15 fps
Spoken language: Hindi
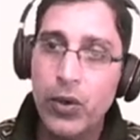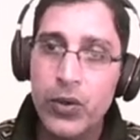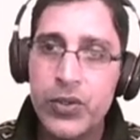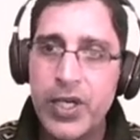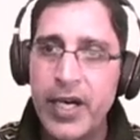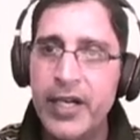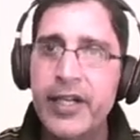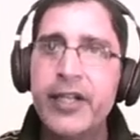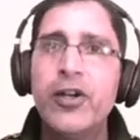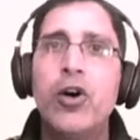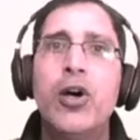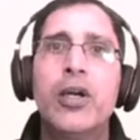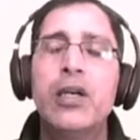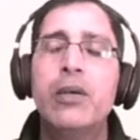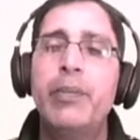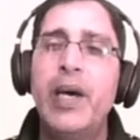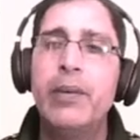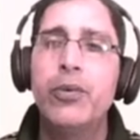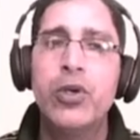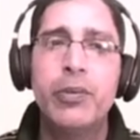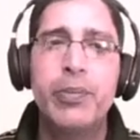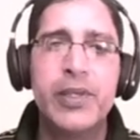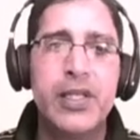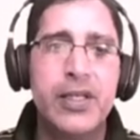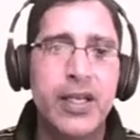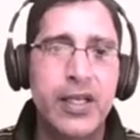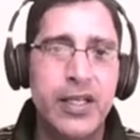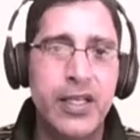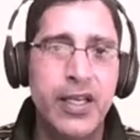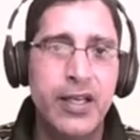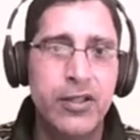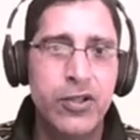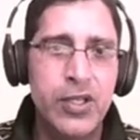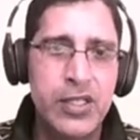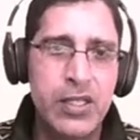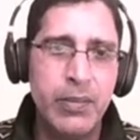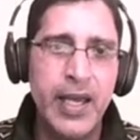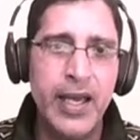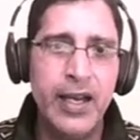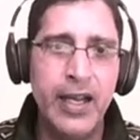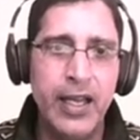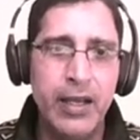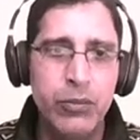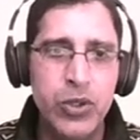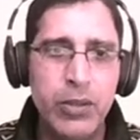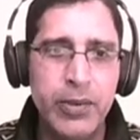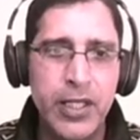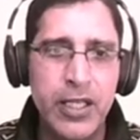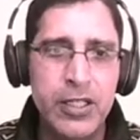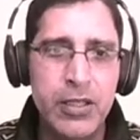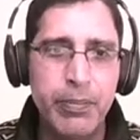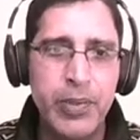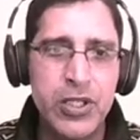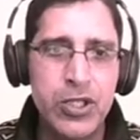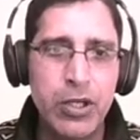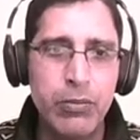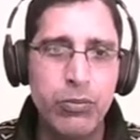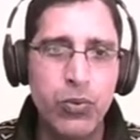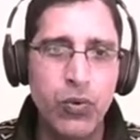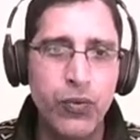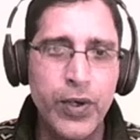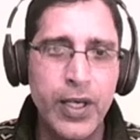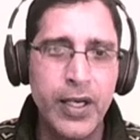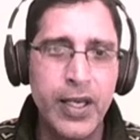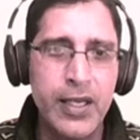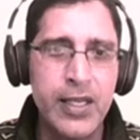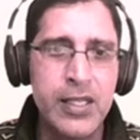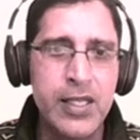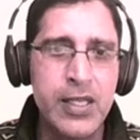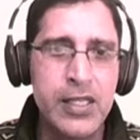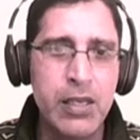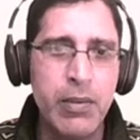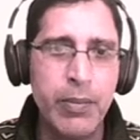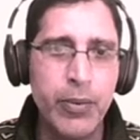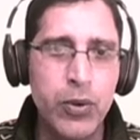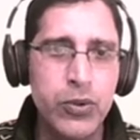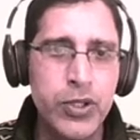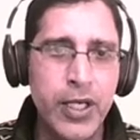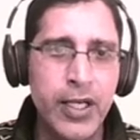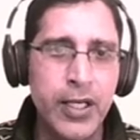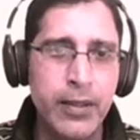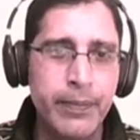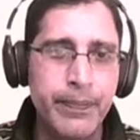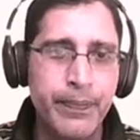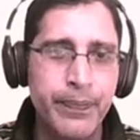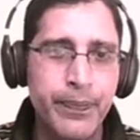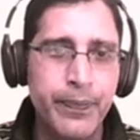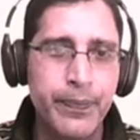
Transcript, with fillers: क्लोज एंडेड ऑर्गन पाइप को रिप्रेजेंट कर रही है तो इस समय एल है मुझे बताइए जब पिस्टन मूव करके इस हिस्से में पहुंचेगा